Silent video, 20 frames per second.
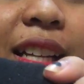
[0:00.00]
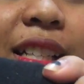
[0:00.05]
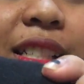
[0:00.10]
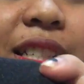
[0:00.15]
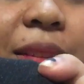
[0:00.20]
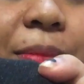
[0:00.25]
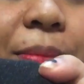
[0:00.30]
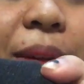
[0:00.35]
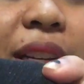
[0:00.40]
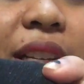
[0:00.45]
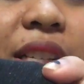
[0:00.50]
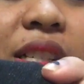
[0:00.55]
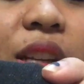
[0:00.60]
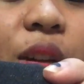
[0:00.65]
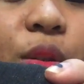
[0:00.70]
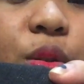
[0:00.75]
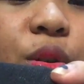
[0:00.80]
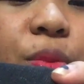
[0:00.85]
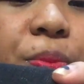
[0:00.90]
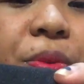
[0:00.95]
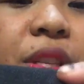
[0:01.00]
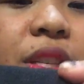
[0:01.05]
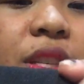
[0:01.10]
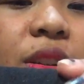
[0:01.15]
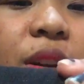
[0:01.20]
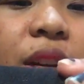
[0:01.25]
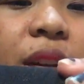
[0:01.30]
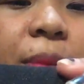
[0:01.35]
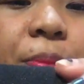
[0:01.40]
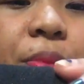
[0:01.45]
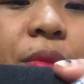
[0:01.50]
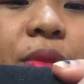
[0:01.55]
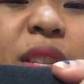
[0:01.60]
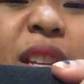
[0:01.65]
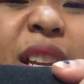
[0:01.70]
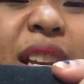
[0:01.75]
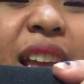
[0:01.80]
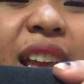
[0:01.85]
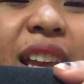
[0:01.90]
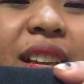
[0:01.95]
Andyan pa rin siya. Oops, sorry po
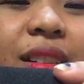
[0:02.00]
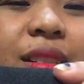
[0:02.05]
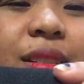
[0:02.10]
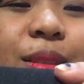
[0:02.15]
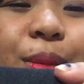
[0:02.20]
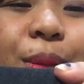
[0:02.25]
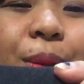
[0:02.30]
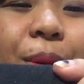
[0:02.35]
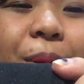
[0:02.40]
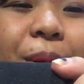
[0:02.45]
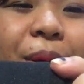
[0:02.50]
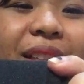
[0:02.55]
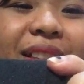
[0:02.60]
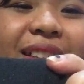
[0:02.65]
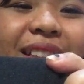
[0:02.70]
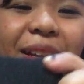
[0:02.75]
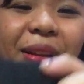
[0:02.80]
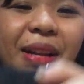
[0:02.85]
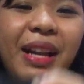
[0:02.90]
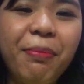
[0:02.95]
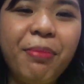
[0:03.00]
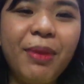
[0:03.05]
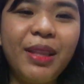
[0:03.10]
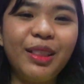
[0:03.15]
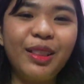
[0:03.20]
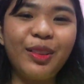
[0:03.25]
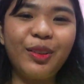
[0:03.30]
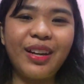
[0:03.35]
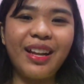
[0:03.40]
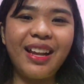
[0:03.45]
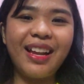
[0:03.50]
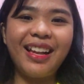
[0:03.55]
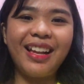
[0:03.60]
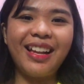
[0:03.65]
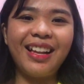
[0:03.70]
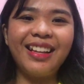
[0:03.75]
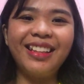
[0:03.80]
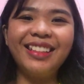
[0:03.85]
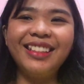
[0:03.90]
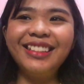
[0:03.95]
sa nails ko, hindi
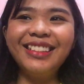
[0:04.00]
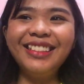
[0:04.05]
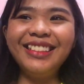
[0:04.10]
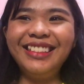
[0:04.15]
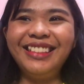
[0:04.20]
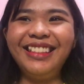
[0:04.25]
napinturahan.